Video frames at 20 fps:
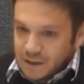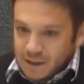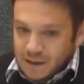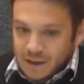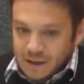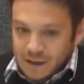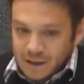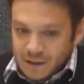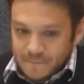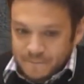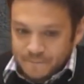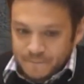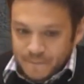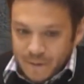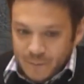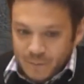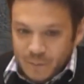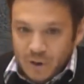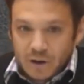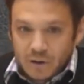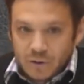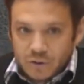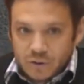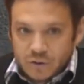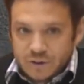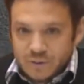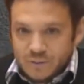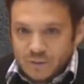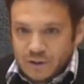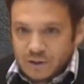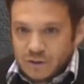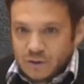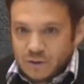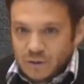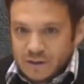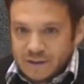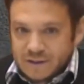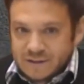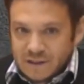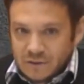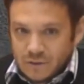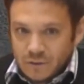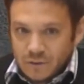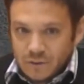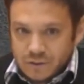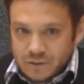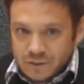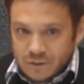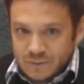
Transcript: Eh, en mi reconocimiento es a todos los